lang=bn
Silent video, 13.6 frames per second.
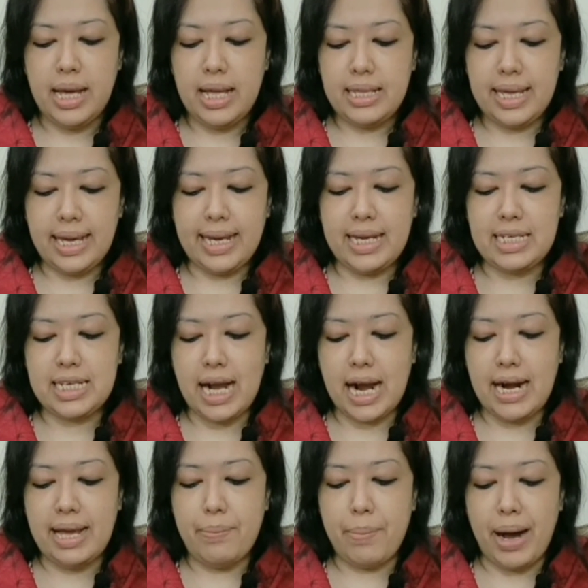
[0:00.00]
থেকে সাড়ে
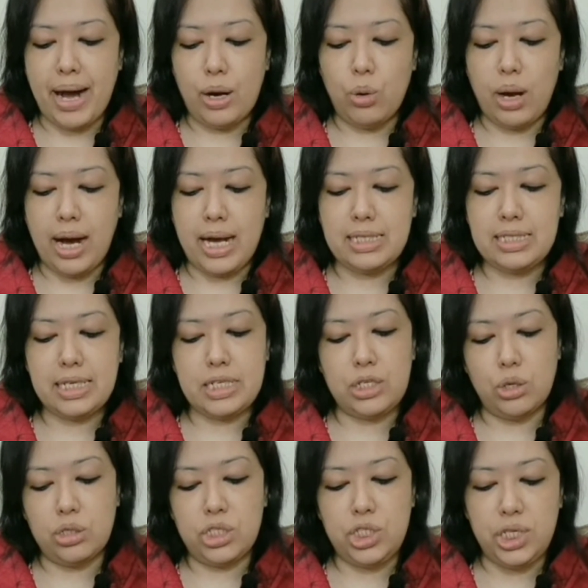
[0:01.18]
বারো হাজার টন
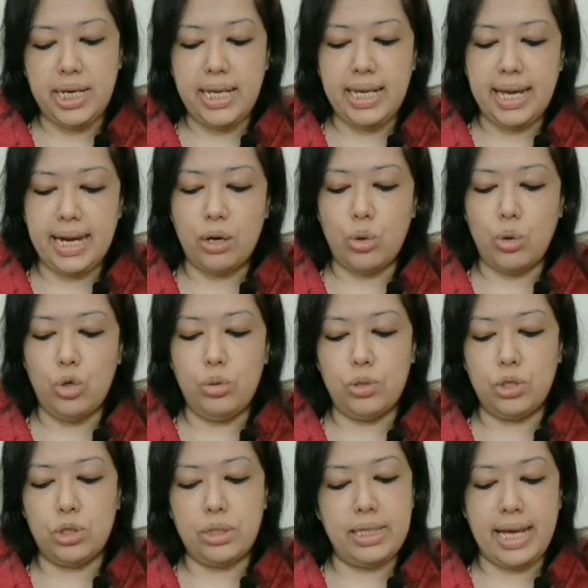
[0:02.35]
চিনি কেনার
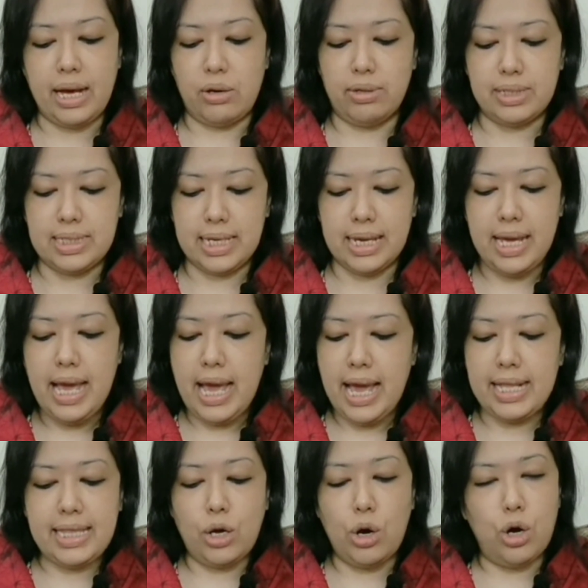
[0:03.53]
অনুমোদন দেওয়া হয়েছে
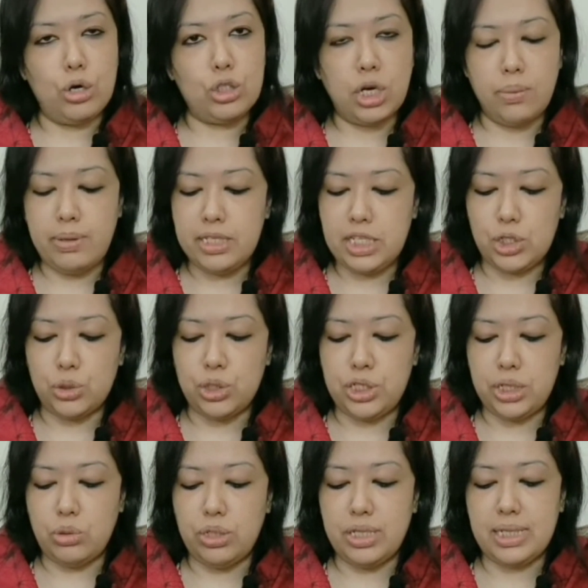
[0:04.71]
এতে খরচ হবে ছেষট্টি
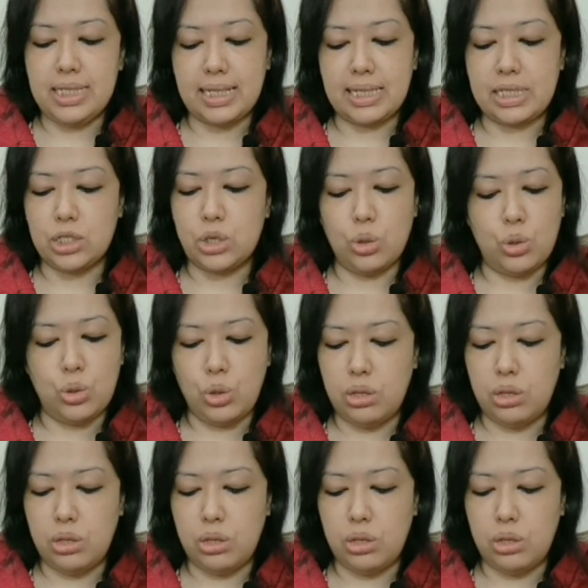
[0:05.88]
কোটি সাতাশ লক্ষ